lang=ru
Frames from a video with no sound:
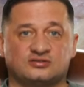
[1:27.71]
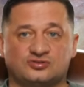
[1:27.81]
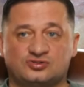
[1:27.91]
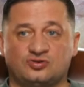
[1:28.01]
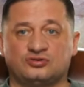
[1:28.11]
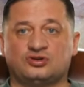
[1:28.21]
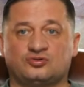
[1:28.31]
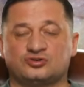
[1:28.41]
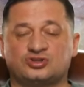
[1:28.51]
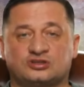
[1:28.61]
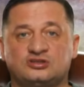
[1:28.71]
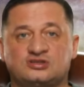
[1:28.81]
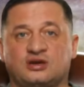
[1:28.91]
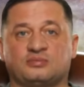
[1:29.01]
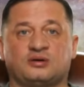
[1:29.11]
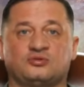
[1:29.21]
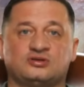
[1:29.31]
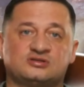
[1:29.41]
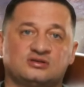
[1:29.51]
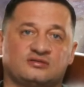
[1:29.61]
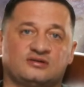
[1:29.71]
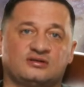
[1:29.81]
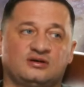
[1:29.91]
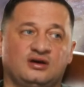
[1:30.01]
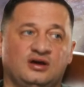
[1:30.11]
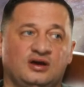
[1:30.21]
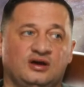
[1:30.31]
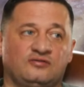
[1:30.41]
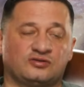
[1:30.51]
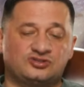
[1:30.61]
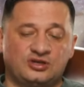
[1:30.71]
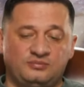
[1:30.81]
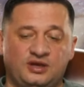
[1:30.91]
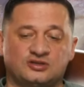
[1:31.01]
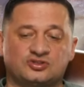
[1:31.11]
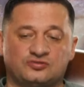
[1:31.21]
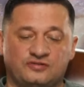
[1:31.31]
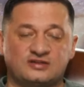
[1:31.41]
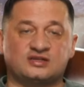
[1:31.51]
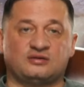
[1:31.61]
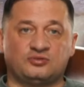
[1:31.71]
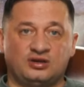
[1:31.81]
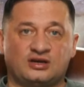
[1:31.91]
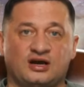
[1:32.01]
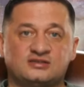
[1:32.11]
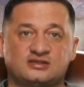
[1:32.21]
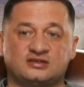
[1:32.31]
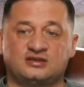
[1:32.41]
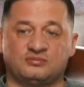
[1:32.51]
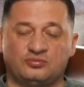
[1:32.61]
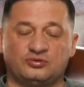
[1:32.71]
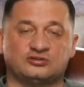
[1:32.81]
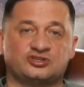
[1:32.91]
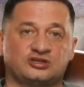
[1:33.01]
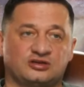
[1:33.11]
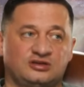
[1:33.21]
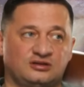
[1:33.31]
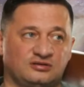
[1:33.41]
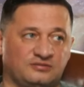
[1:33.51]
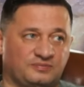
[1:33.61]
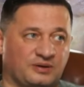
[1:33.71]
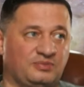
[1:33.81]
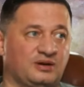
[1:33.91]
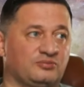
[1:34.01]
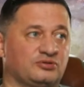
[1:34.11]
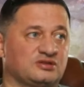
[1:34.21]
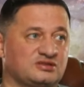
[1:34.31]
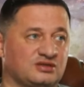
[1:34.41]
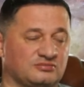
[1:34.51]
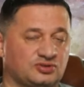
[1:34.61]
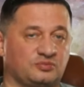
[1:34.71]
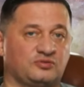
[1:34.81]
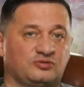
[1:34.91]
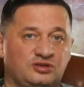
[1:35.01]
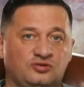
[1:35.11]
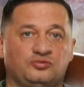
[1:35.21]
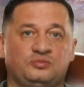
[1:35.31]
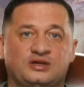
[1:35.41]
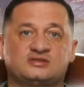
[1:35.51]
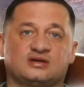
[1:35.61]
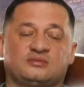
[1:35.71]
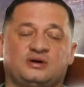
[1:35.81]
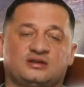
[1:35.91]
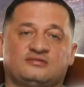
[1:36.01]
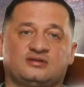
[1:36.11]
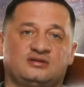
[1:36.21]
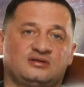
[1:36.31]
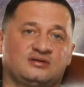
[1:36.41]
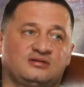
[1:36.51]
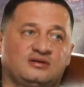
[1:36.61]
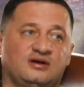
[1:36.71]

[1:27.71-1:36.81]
То есть он не хочет ни с кем коммуницировать. Вот чем меньше у вас коммуникации, тем больше проблем будет с тем, чтобы не уметь зарабатывать деньги.